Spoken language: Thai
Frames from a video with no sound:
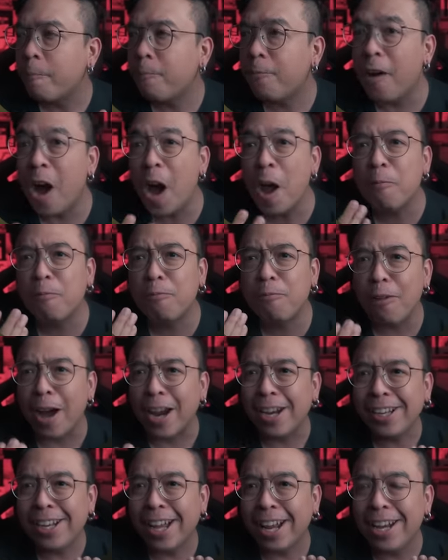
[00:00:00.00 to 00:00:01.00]
ฟาดฟั
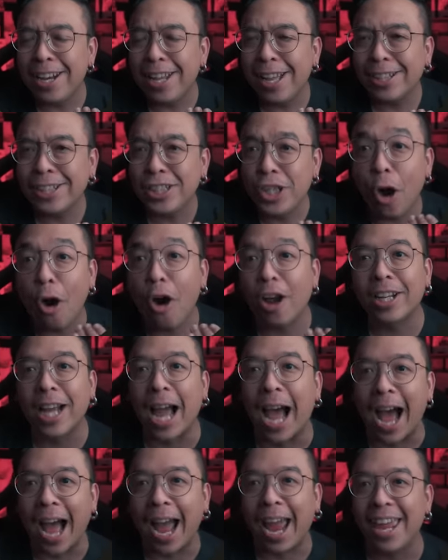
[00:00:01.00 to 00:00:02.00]
นกันเรื่องยอด
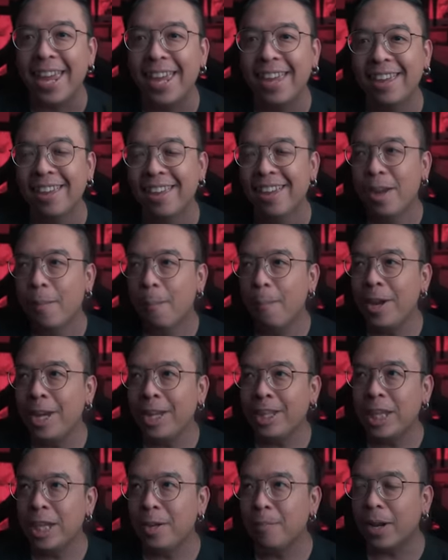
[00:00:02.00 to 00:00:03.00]
ขาย มี
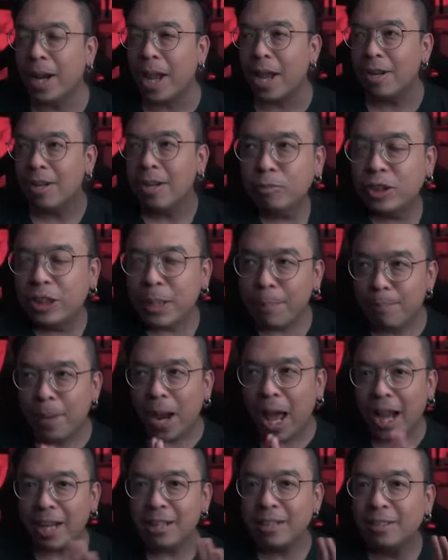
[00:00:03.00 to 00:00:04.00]
ยิงพลัง
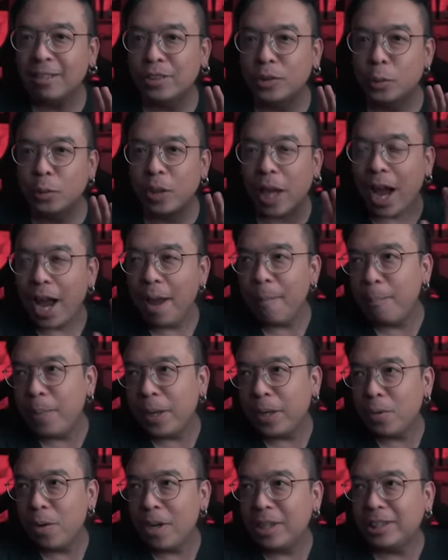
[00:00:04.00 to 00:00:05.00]
10 ล้านสุดท้าย
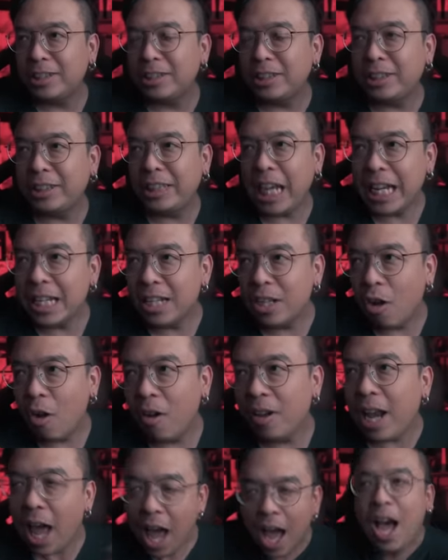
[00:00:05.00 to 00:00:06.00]
ปิดด้วย
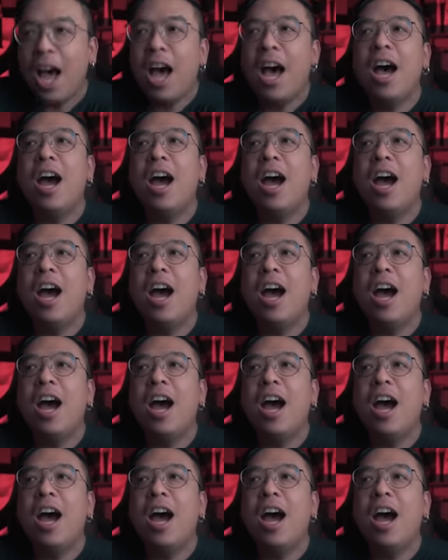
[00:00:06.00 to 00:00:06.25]
700 ล้า